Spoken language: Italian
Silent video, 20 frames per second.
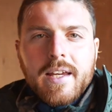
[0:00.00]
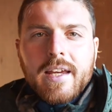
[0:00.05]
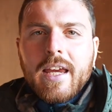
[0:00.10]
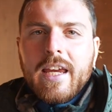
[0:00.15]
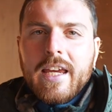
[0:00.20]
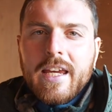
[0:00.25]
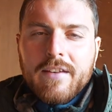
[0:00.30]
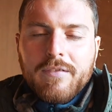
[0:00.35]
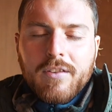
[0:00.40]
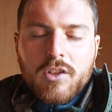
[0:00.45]

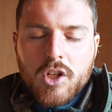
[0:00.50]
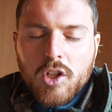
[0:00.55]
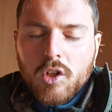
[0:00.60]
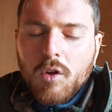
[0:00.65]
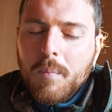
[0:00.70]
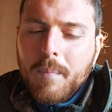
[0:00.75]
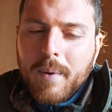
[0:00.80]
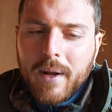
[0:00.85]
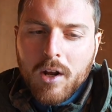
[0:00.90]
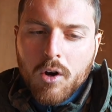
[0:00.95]
E facendo
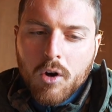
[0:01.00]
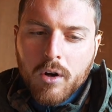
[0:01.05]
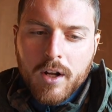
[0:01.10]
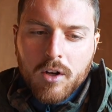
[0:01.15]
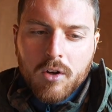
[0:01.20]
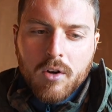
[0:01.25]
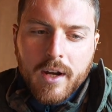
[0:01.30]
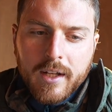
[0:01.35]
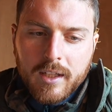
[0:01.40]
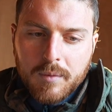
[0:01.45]
un paragone
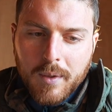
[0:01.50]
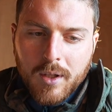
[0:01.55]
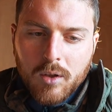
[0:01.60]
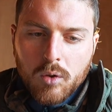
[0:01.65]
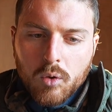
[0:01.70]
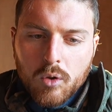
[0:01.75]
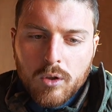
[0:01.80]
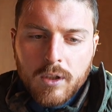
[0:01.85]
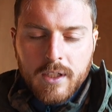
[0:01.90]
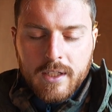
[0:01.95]
con
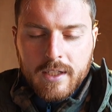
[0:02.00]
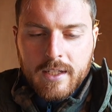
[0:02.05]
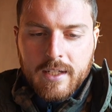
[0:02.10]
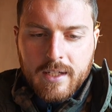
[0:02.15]
Kathmandu,